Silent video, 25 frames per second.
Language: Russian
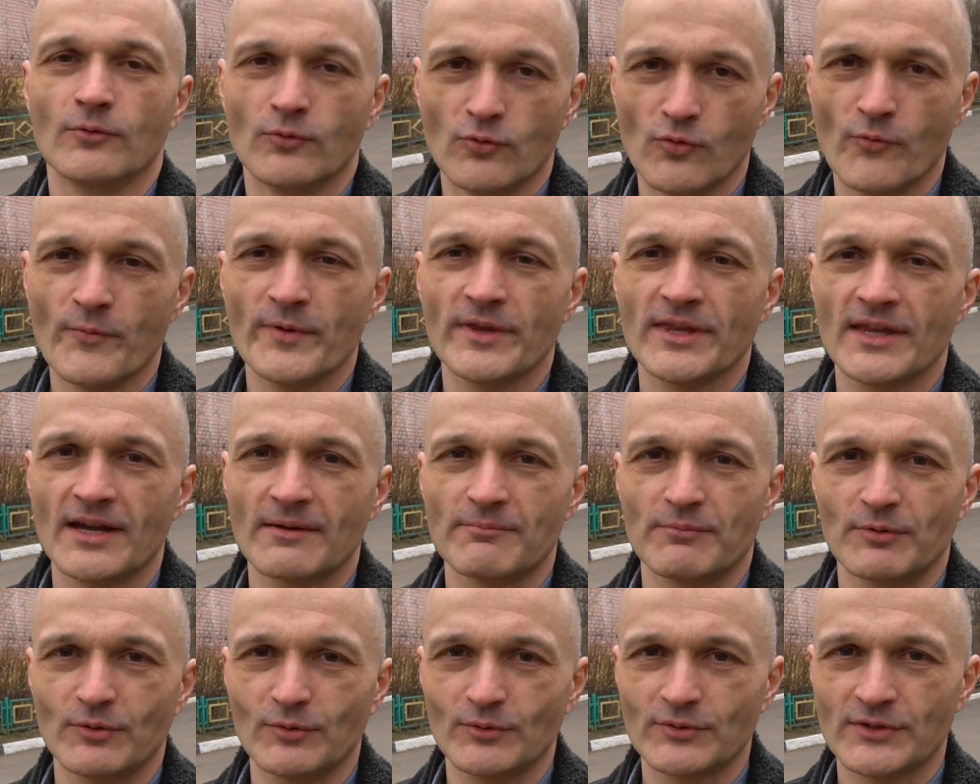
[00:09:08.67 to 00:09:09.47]
У
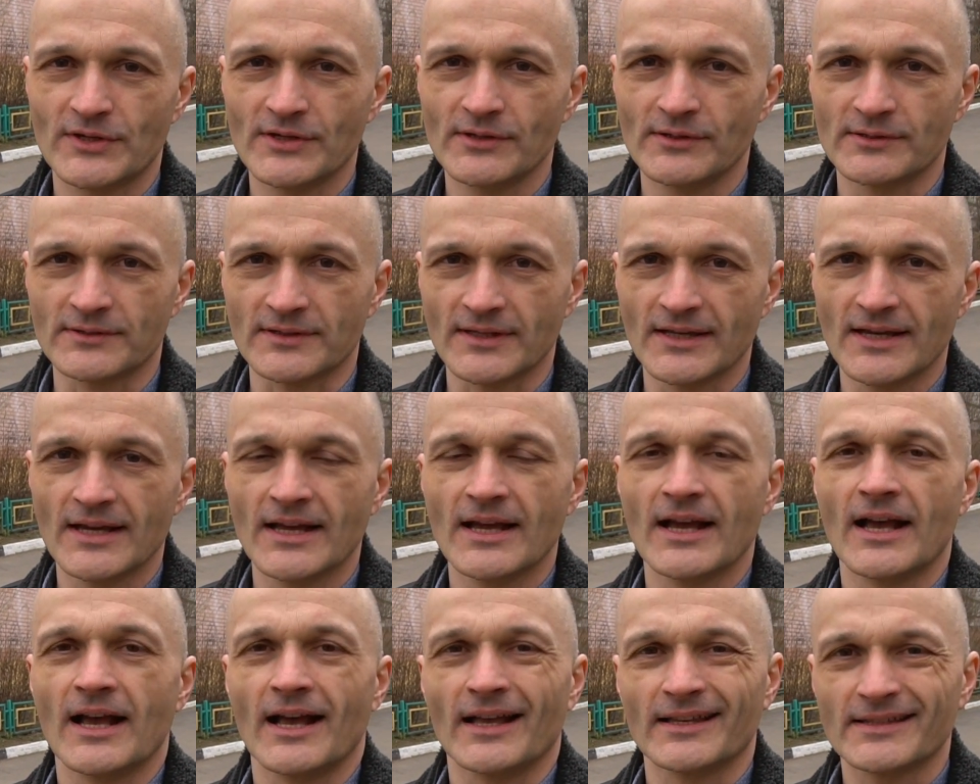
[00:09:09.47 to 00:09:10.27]
меня получилось,
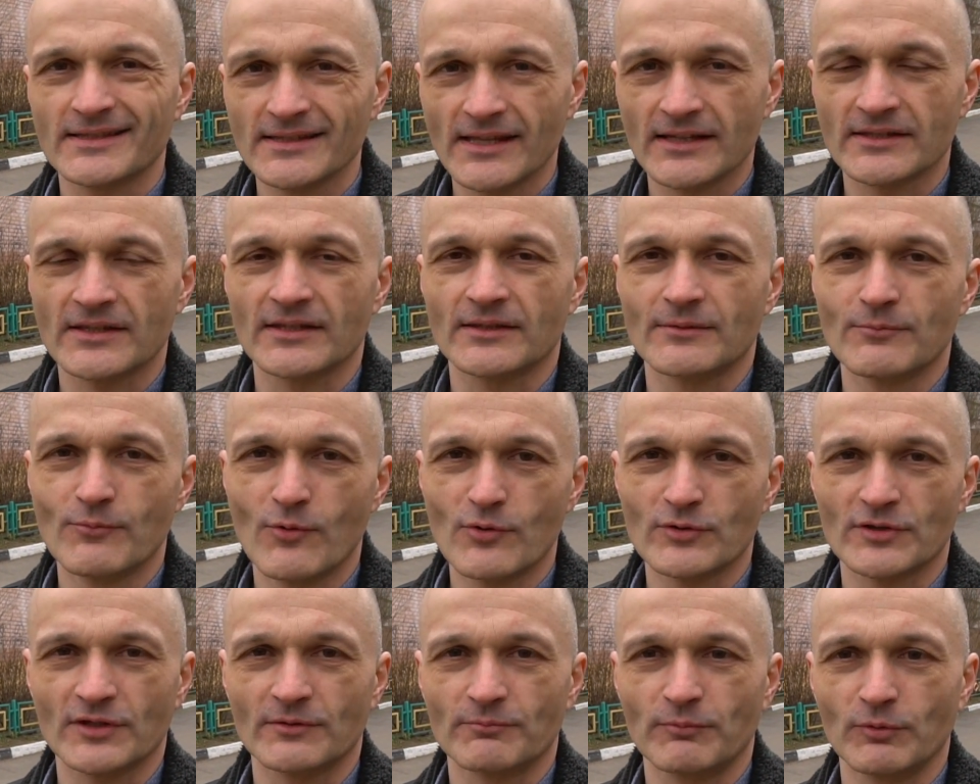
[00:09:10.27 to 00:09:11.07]
а значит
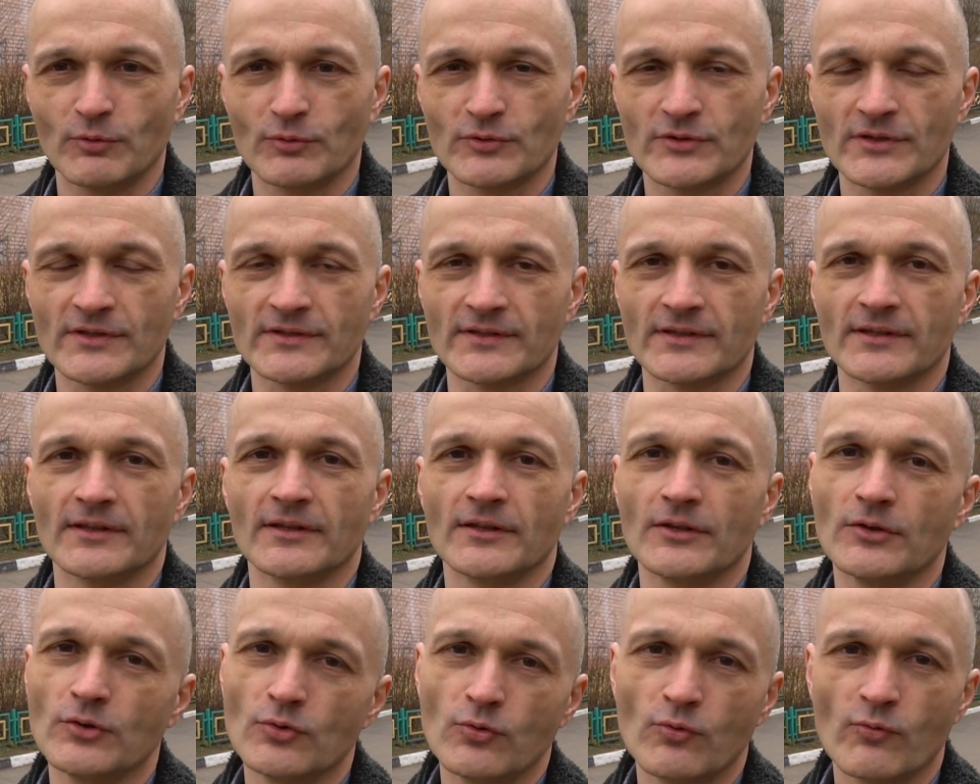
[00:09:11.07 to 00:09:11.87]
может получиться
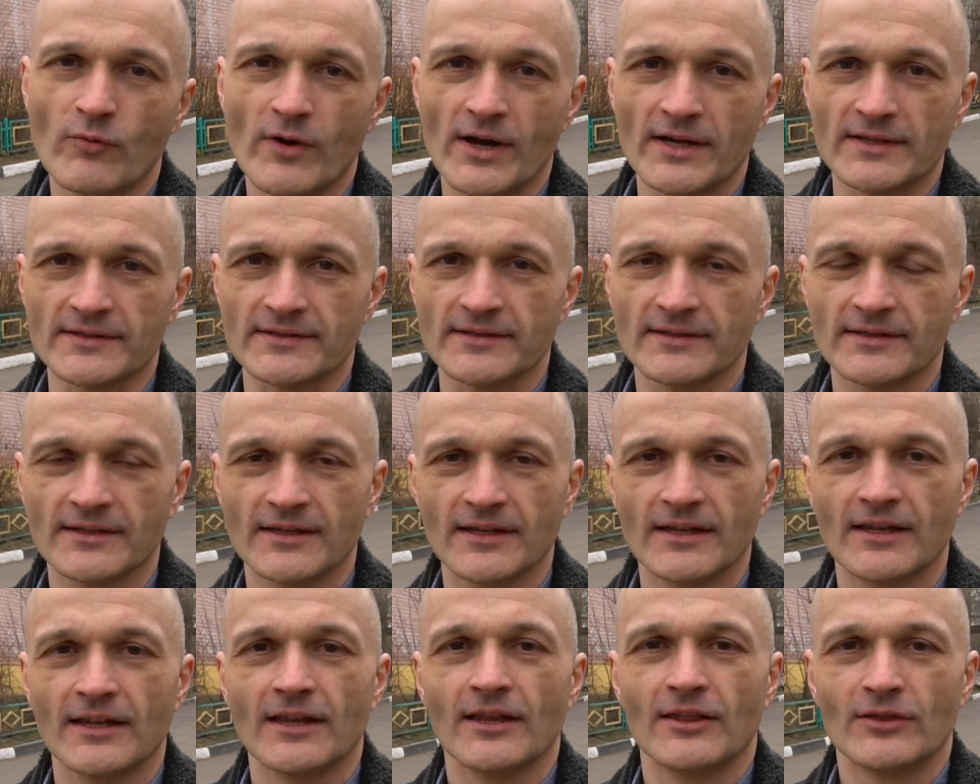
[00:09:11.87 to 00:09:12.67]
и у вас.
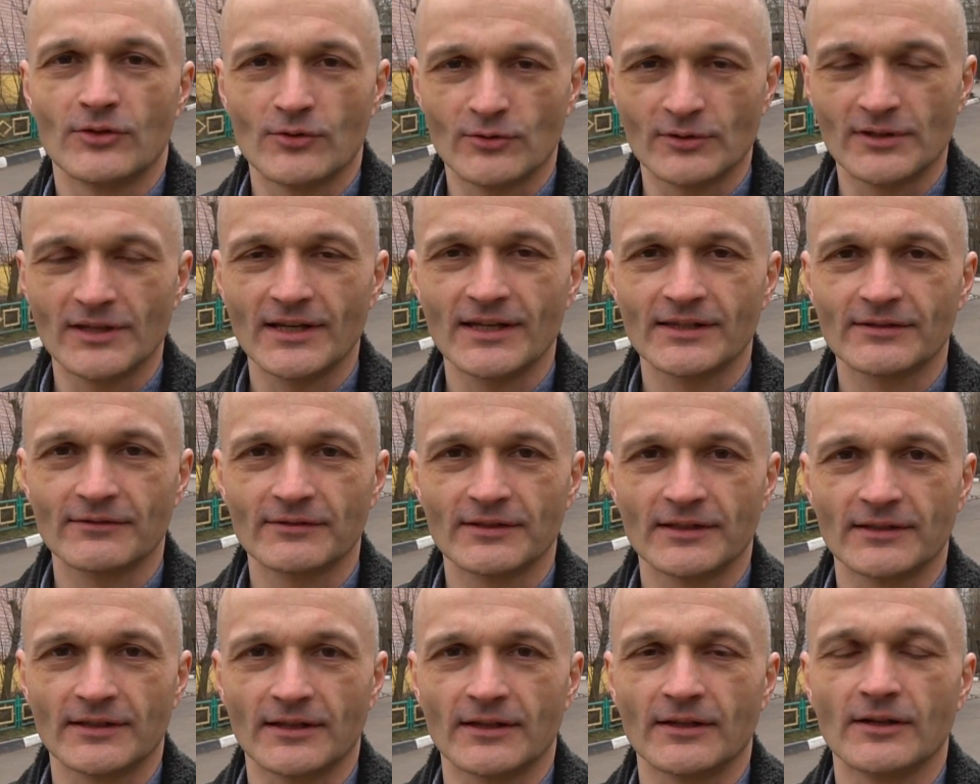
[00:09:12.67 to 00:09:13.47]
Но для
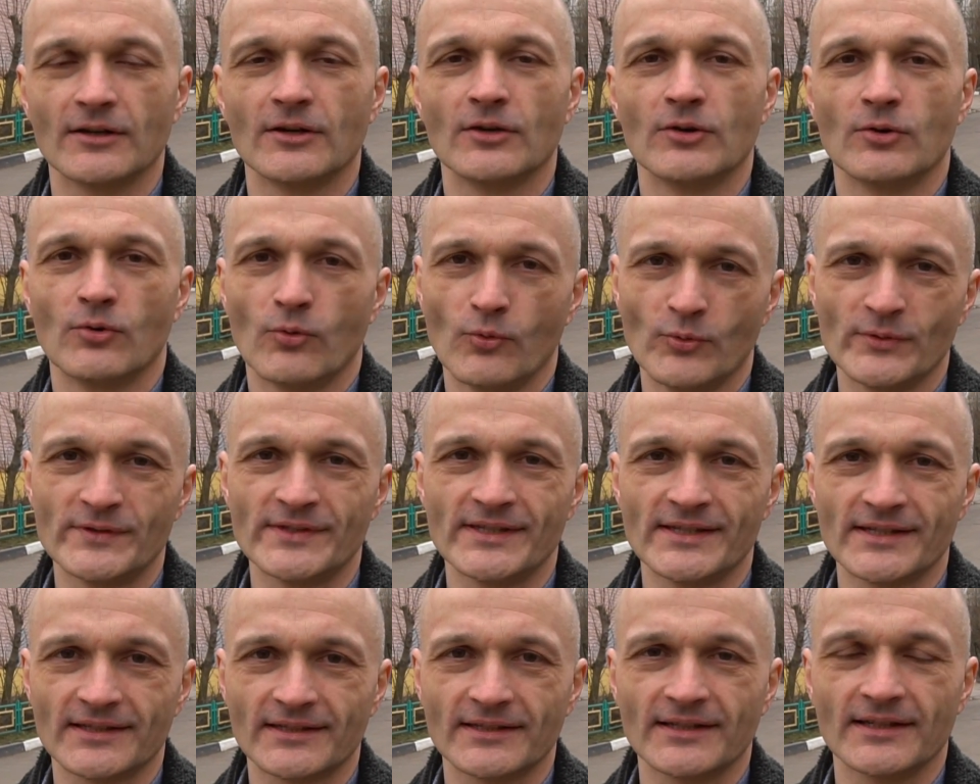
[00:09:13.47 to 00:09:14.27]
этого надо
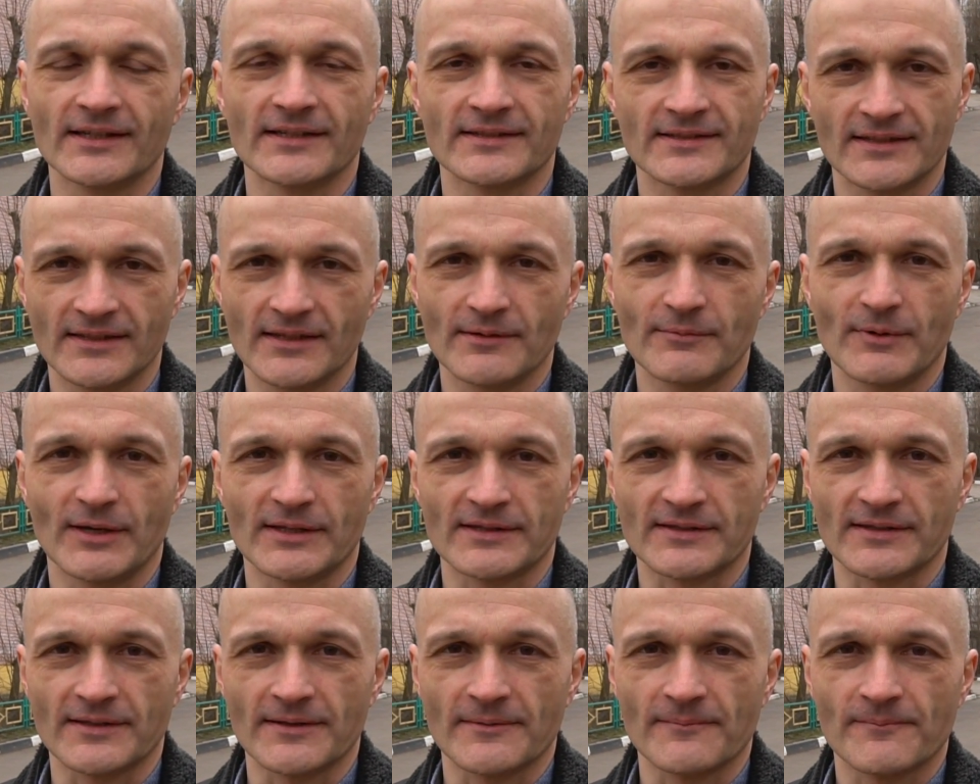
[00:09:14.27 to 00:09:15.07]
усердно
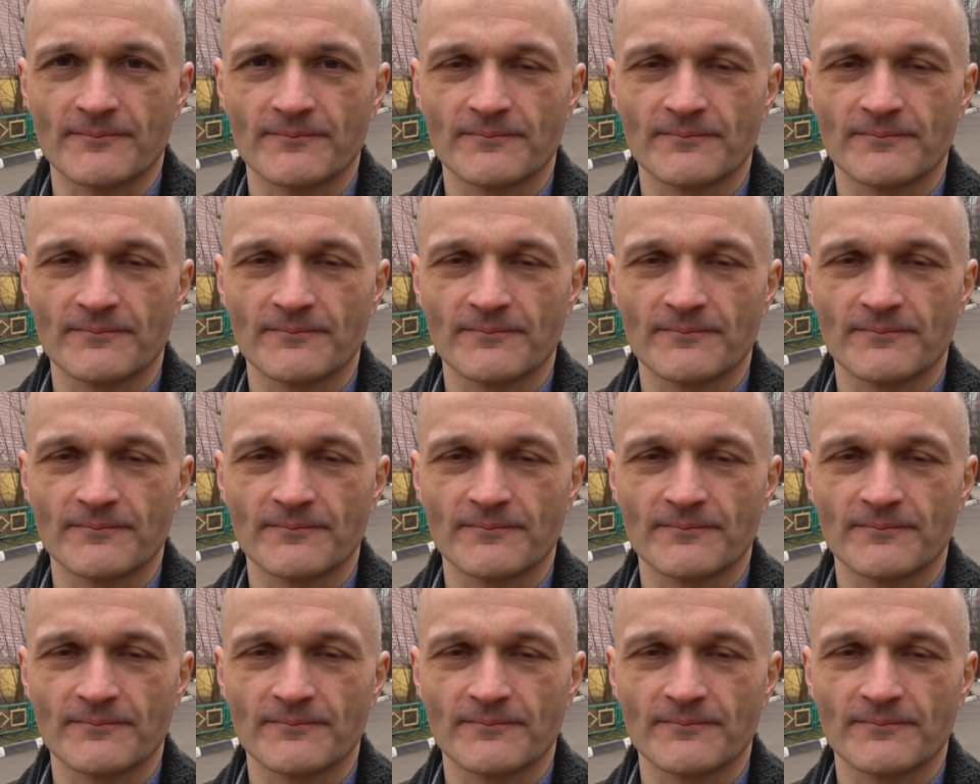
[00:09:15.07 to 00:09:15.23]
заниматься.